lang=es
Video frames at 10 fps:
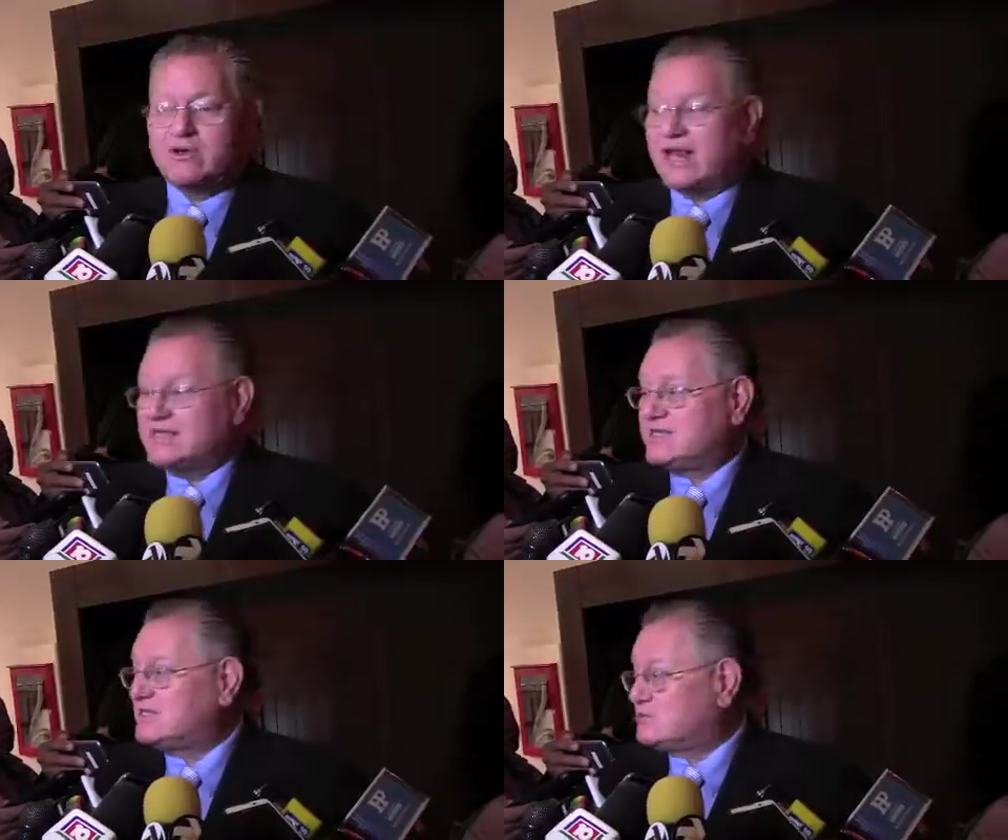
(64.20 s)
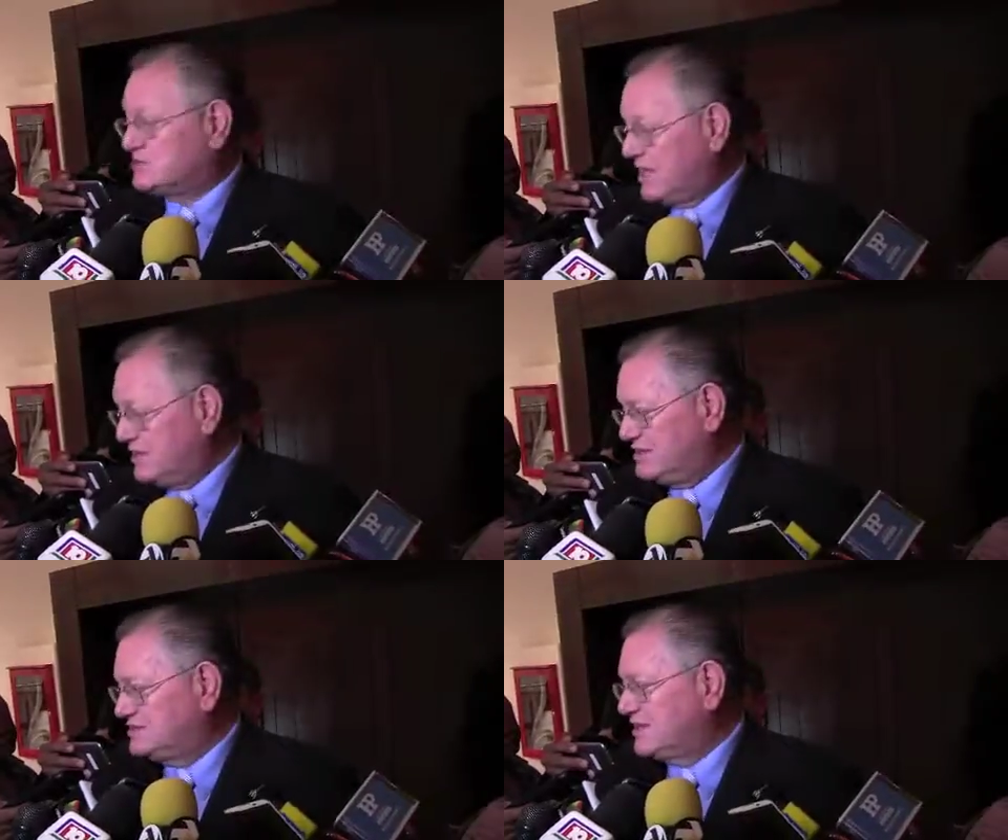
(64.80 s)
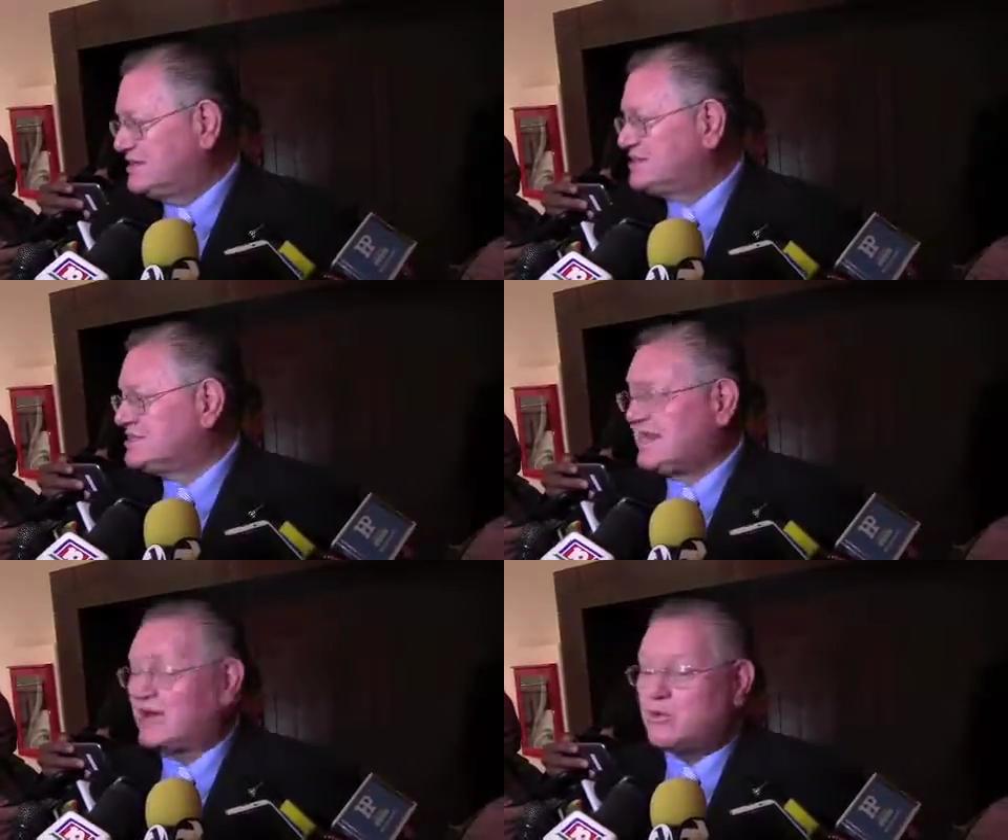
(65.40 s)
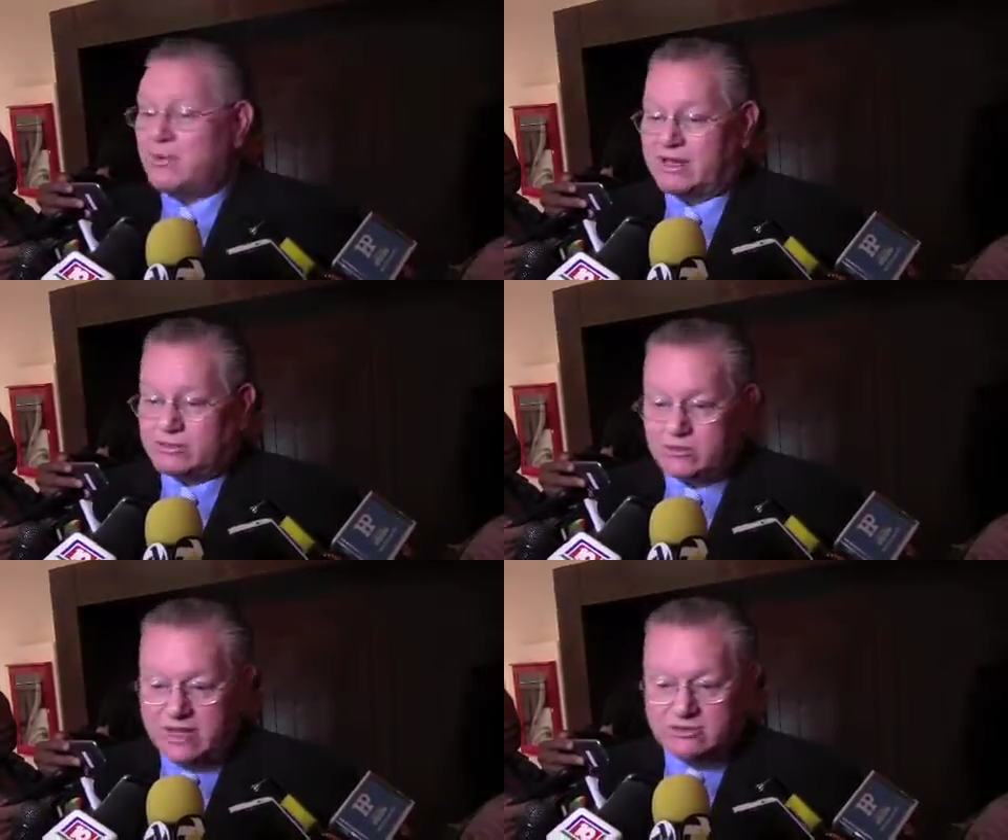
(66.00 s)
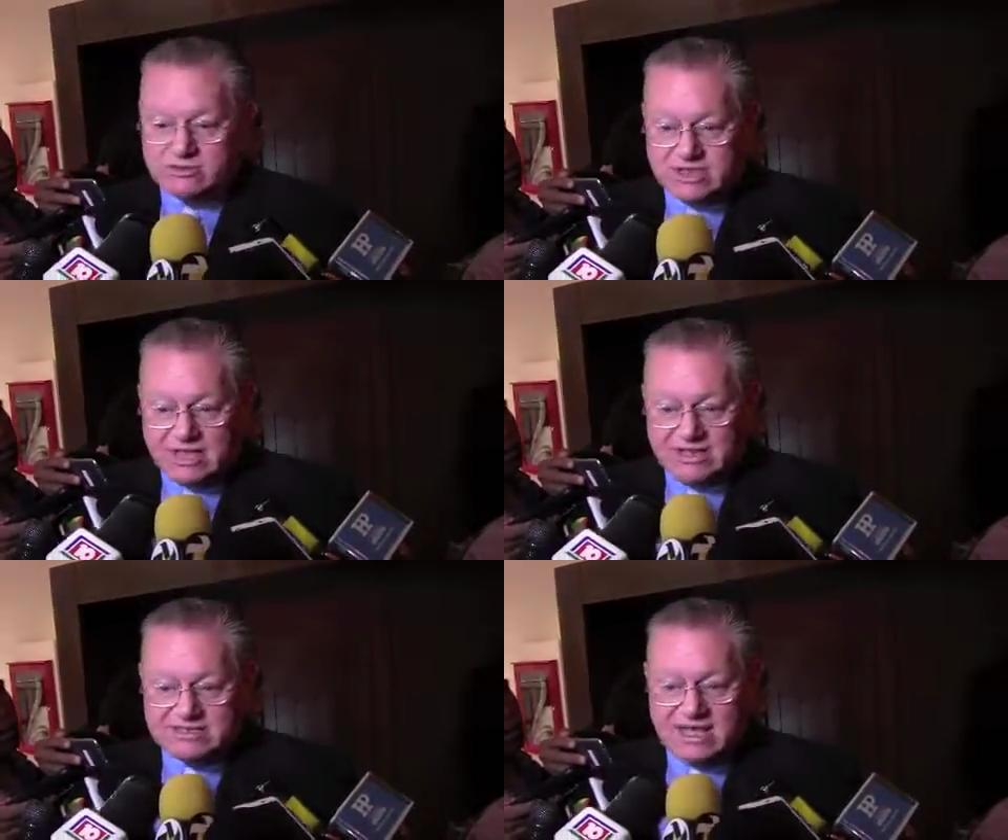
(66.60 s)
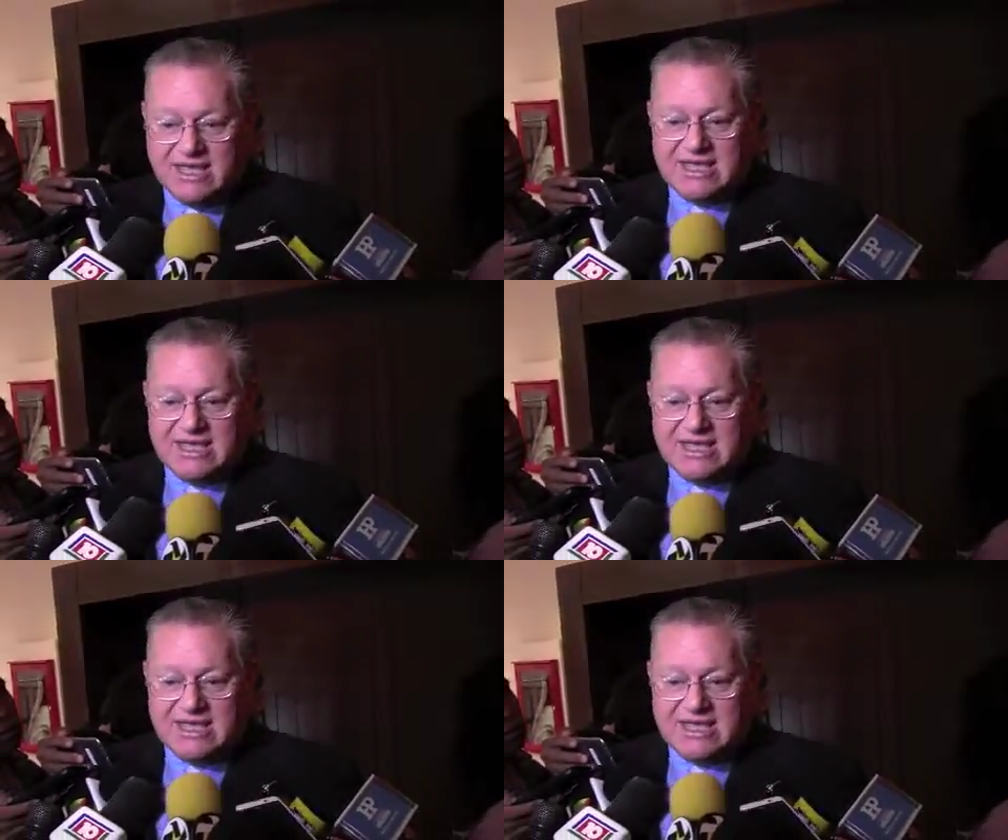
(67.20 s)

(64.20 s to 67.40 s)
gracias a ustedes, gracias a la cobertura de ustedes,